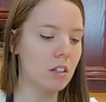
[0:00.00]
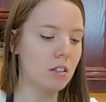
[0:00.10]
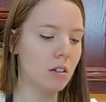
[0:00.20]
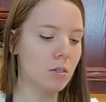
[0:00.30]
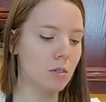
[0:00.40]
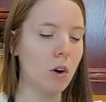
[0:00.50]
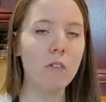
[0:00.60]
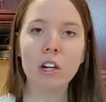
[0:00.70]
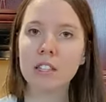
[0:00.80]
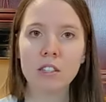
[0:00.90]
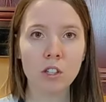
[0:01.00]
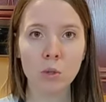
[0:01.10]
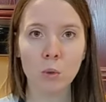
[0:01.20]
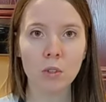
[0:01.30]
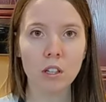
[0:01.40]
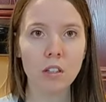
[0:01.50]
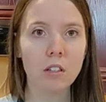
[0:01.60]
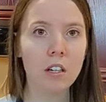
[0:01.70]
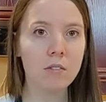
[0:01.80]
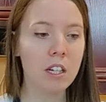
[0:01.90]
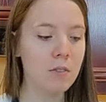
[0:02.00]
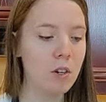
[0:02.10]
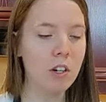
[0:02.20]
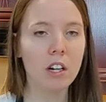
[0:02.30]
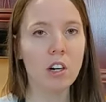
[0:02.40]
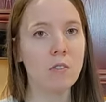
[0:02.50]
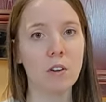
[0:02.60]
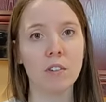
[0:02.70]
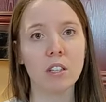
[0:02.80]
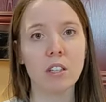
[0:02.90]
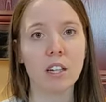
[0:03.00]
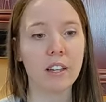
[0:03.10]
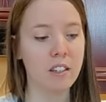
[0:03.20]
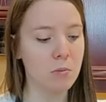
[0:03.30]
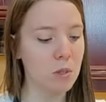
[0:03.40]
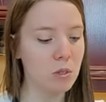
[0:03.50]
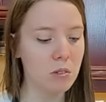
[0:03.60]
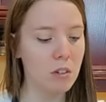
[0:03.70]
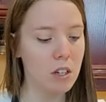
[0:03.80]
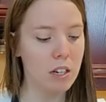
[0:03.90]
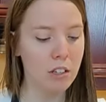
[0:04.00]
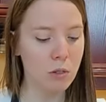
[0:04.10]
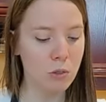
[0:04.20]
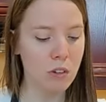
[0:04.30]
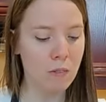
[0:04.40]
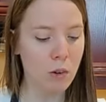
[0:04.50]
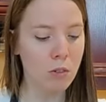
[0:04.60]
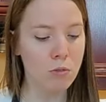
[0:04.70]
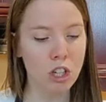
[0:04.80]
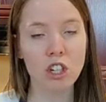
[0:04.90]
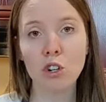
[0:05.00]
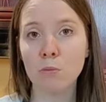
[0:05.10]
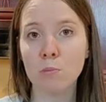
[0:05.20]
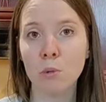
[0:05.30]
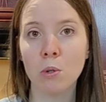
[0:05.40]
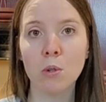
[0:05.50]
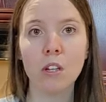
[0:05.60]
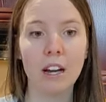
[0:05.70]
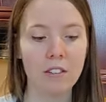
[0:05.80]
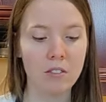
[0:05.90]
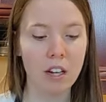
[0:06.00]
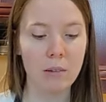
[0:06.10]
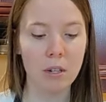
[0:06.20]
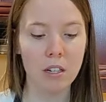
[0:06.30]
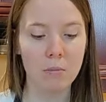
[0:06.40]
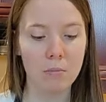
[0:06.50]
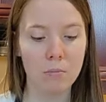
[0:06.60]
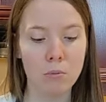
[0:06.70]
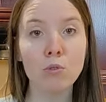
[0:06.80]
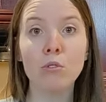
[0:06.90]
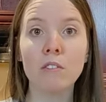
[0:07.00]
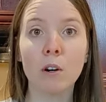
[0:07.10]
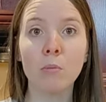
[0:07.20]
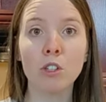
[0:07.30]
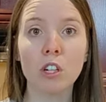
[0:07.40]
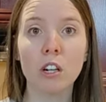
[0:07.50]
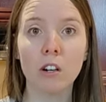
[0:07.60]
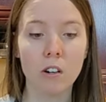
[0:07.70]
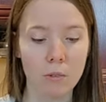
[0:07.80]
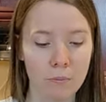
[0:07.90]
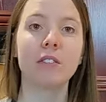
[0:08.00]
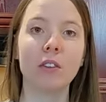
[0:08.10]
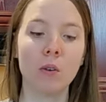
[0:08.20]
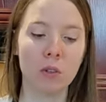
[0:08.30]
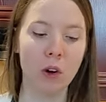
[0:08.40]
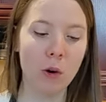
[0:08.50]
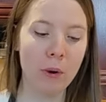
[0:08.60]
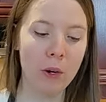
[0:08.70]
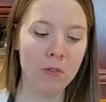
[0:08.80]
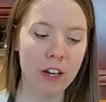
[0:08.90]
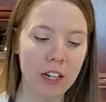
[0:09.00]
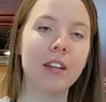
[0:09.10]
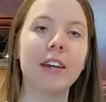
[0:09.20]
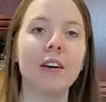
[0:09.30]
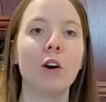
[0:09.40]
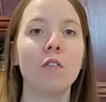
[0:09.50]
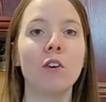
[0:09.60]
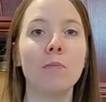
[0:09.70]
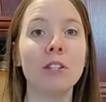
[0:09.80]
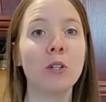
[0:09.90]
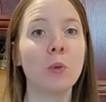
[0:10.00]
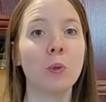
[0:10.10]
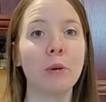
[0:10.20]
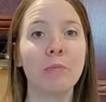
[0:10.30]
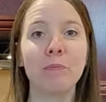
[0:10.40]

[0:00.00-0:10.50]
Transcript: Donc, on va laisser ça de côté et vous allez voir que quand on va revenir dans 15 minutes, la sauce va avoir changé un petit peu de look. Elle va être vraiment plus uniforme que ça encore. Donc, on met un couvercle et on va mettre ça de côté.